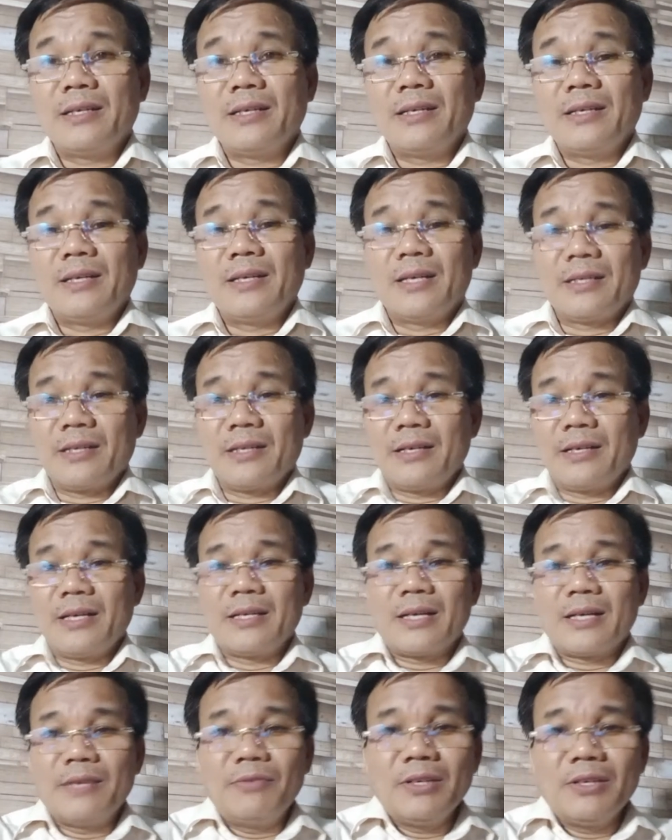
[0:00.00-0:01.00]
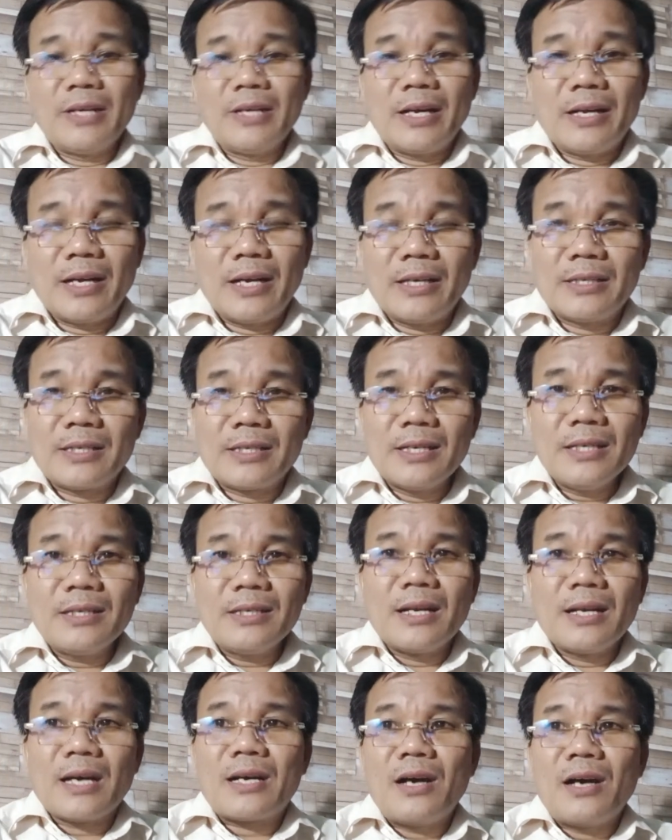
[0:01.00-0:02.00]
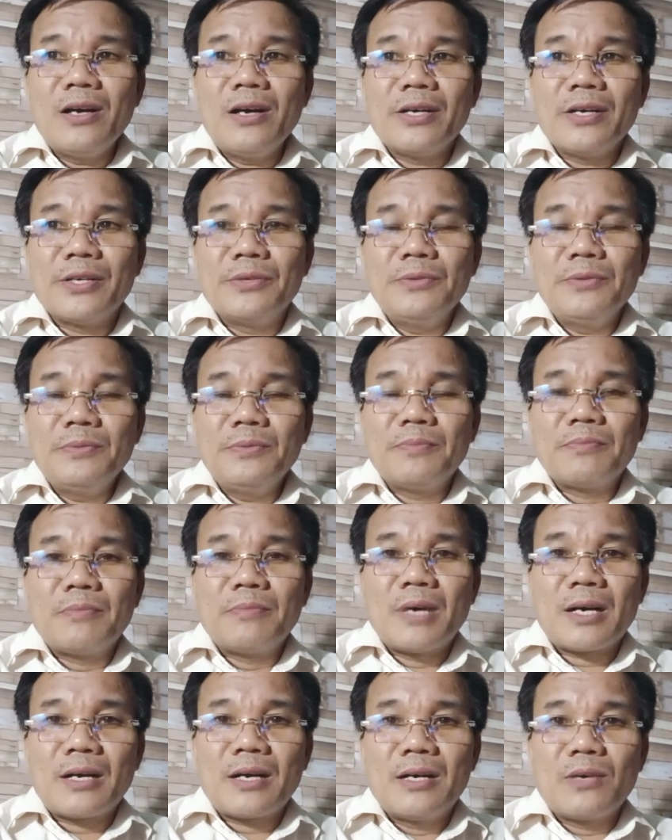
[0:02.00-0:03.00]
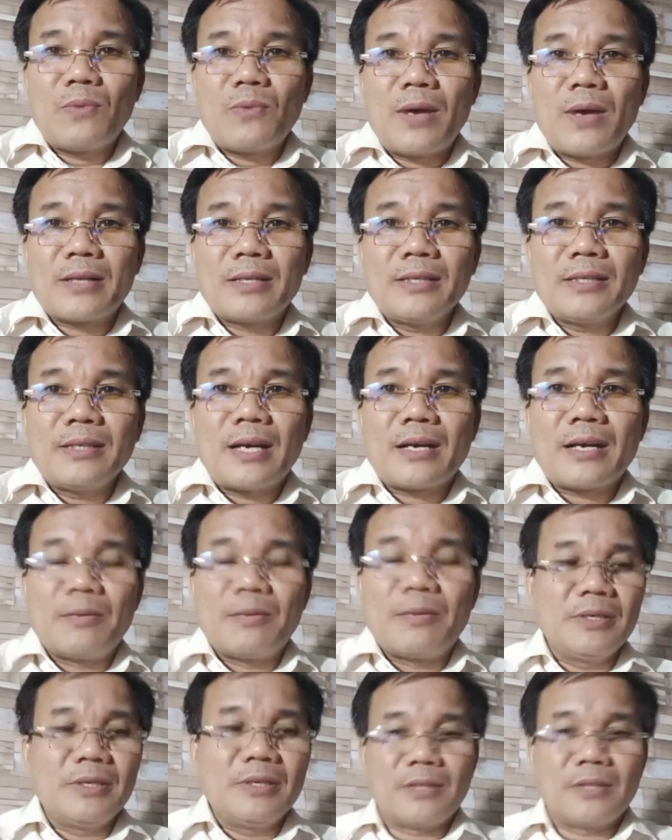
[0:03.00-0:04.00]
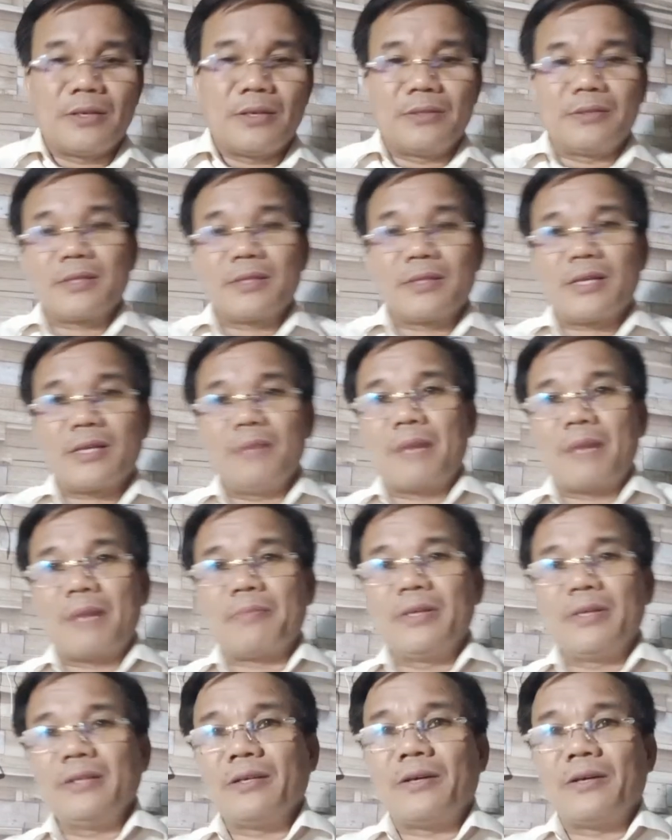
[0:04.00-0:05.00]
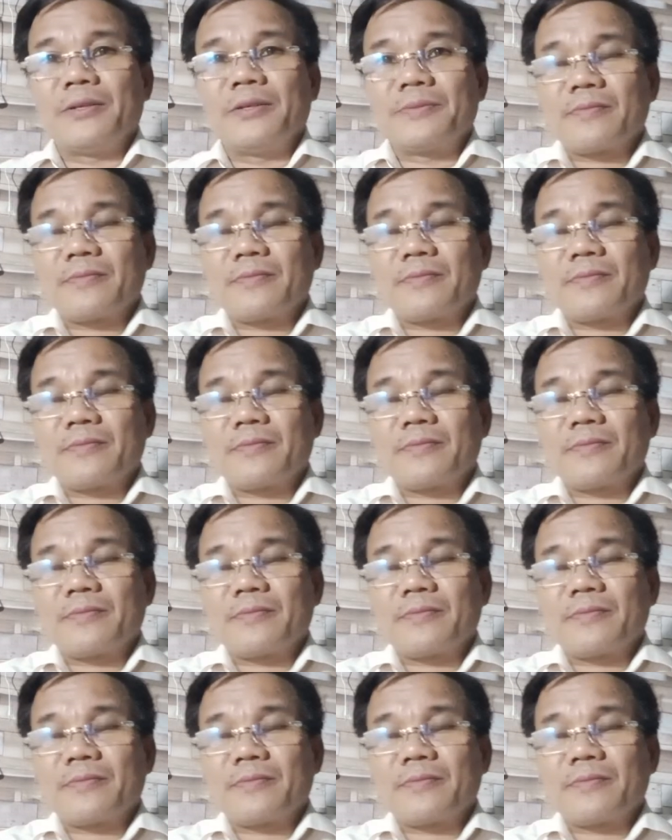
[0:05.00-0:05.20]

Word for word: Thành cho nên cái vấn đề này rất là khó hiểu mà cơ quan chức năng họ biết rồi, các bạn biết rồi.